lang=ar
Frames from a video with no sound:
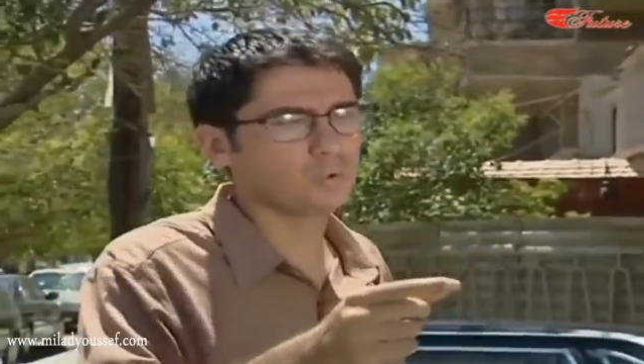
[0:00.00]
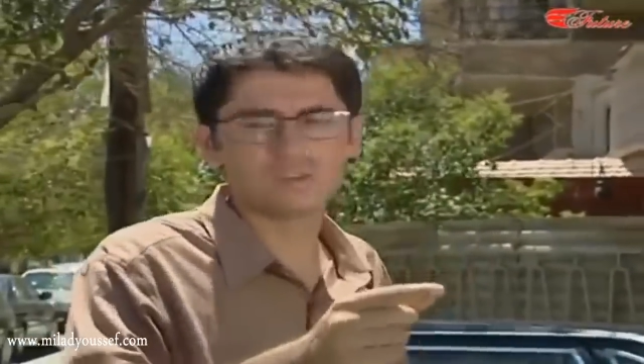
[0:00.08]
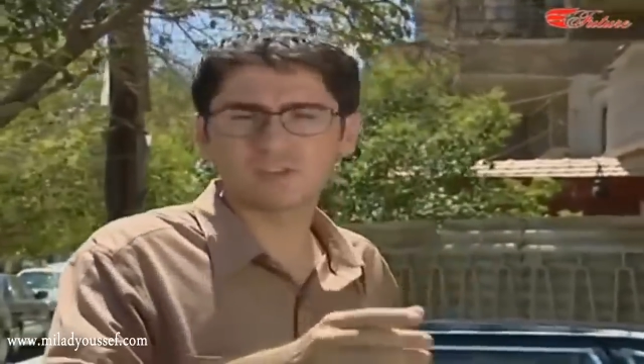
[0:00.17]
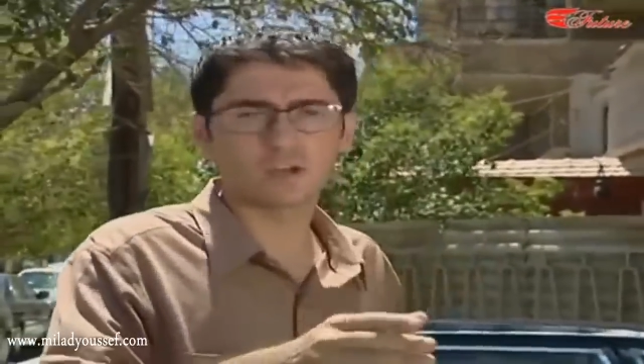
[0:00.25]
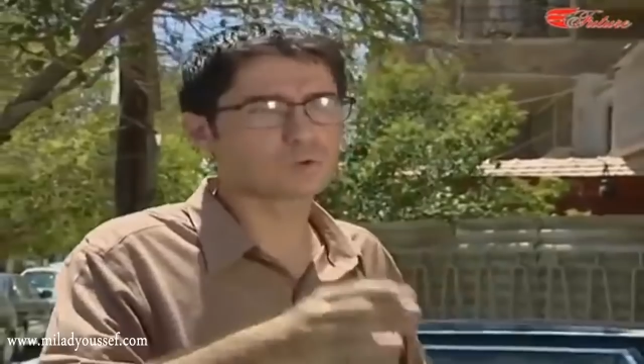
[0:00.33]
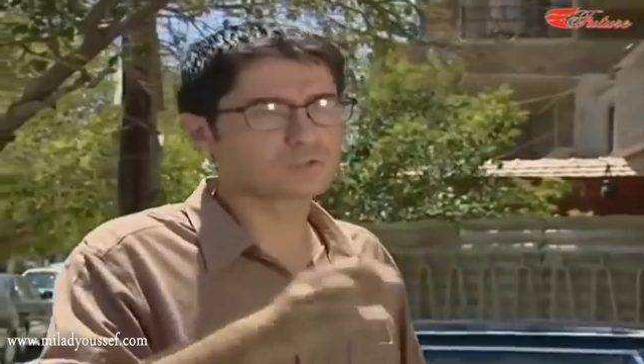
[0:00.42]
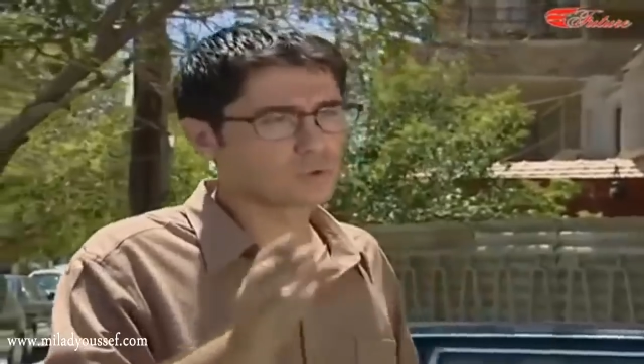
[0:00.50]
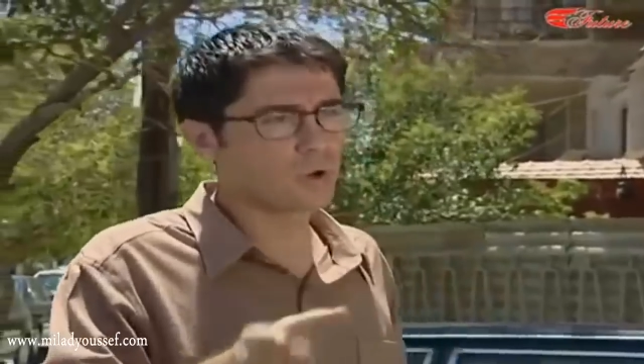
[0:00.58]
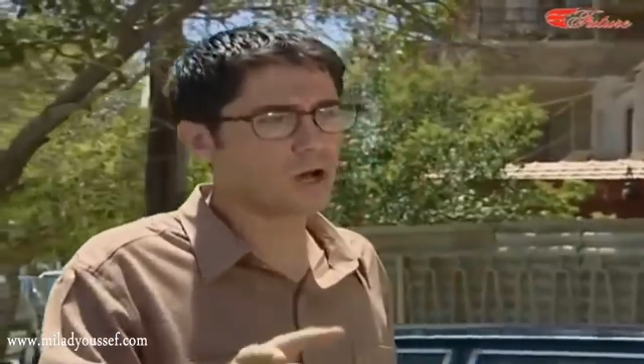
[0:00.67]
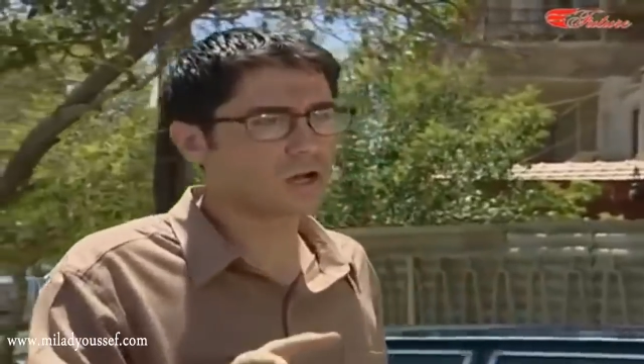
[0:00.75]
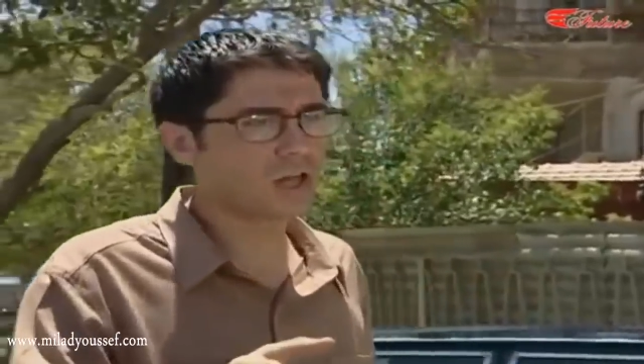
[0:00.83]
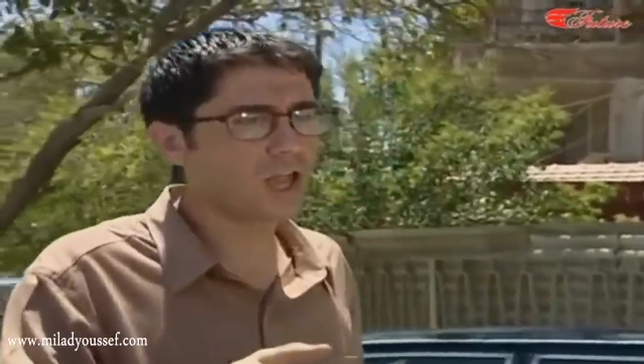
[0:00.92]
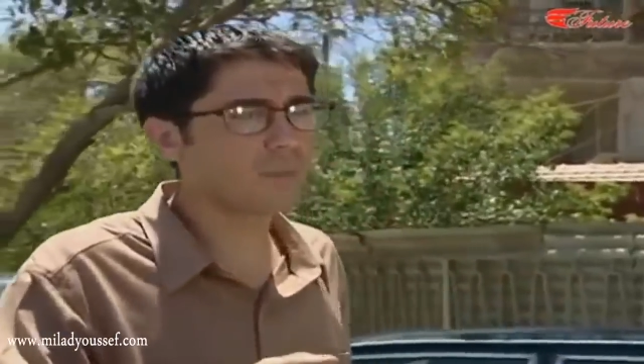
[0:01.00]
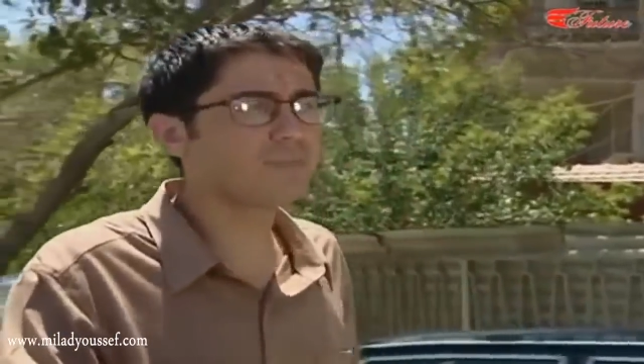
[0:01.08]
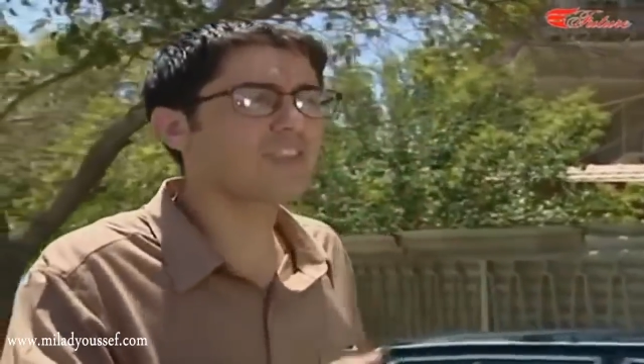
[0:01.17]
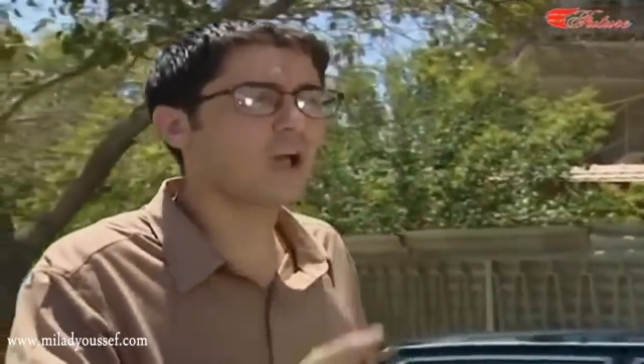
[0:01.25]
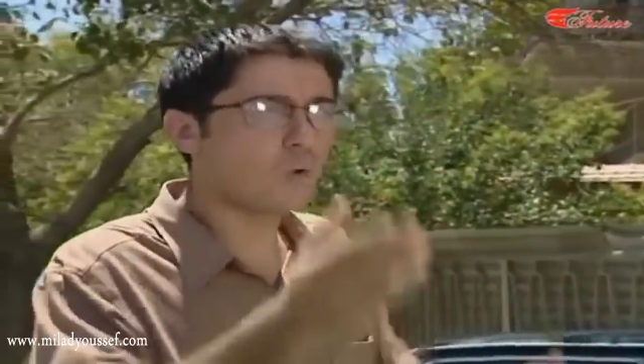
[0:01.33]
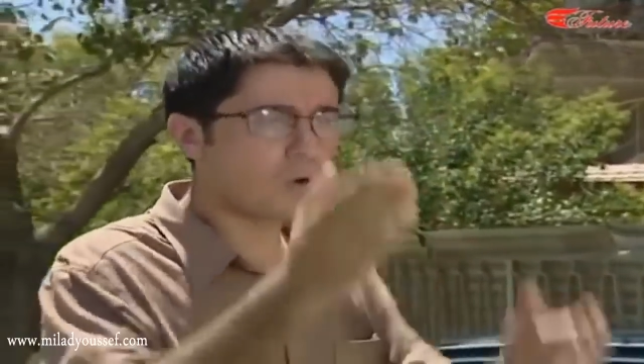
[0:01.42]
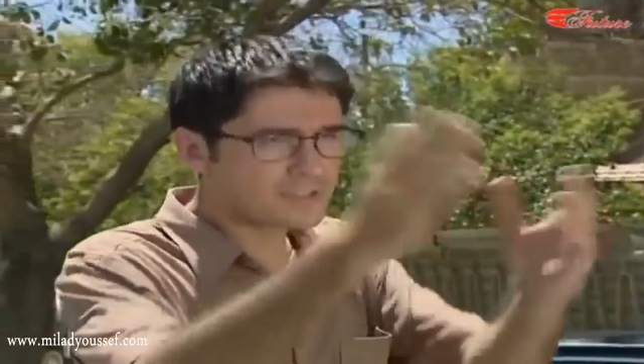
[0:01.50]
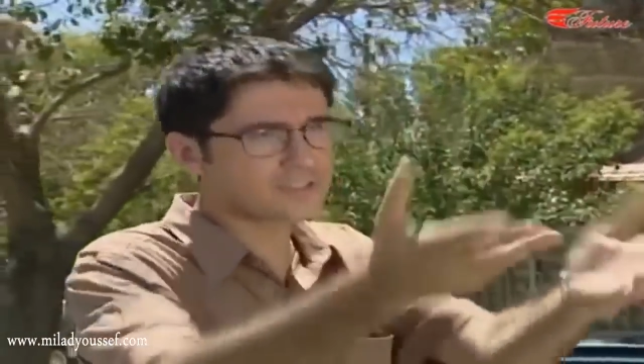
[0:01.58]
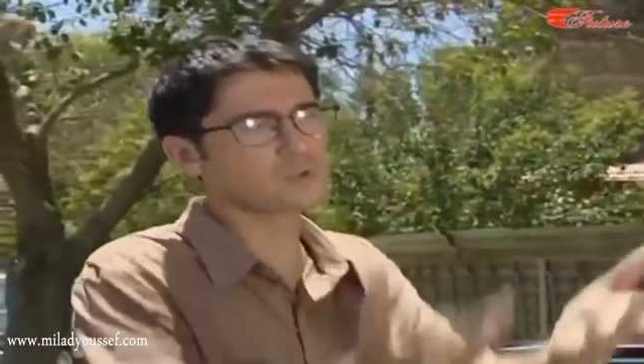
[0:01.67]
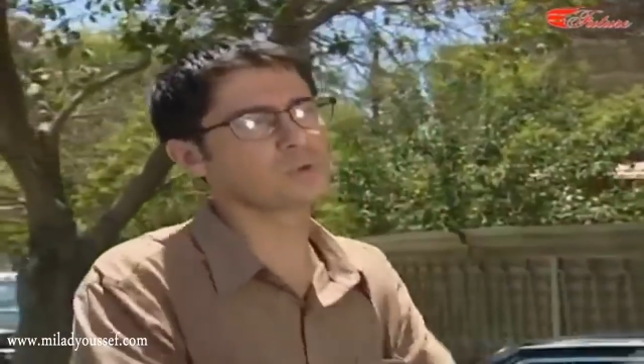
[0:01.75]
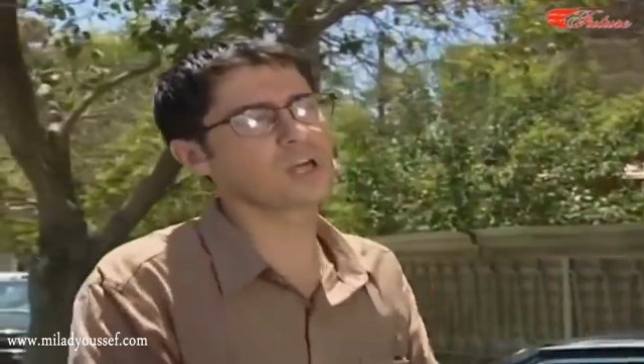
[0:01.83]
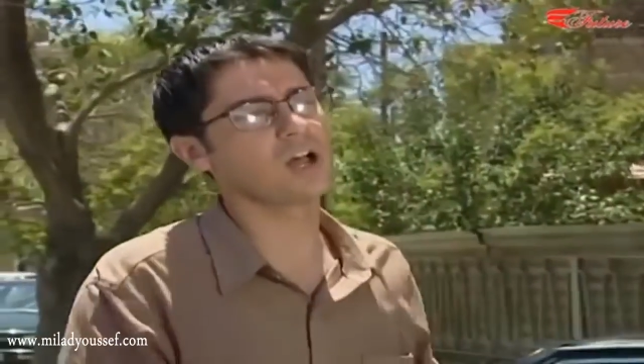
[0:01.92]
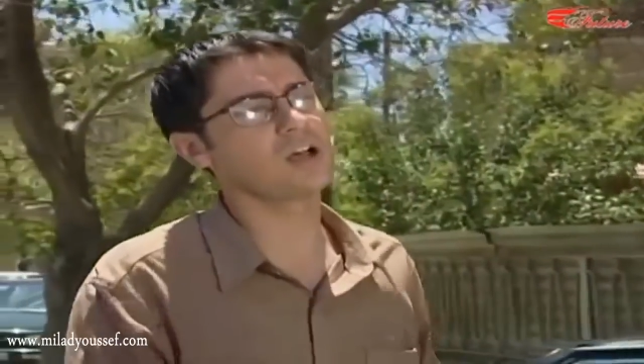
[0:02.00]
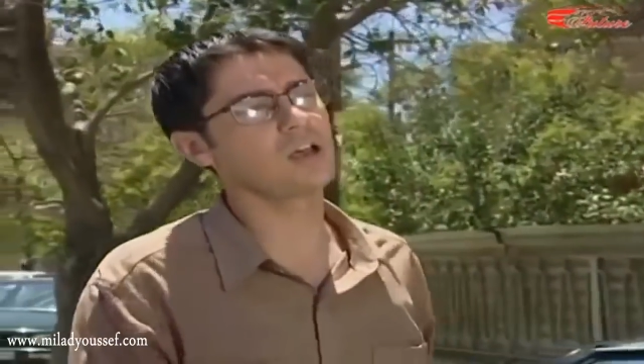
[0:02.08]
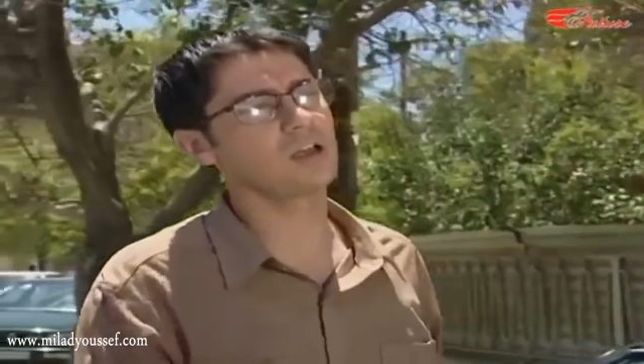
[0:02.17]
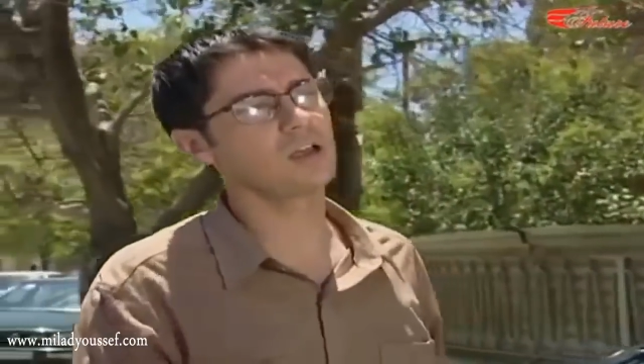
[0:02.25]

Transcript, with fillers: وينسخوا صور ايه بتتعوم الصوره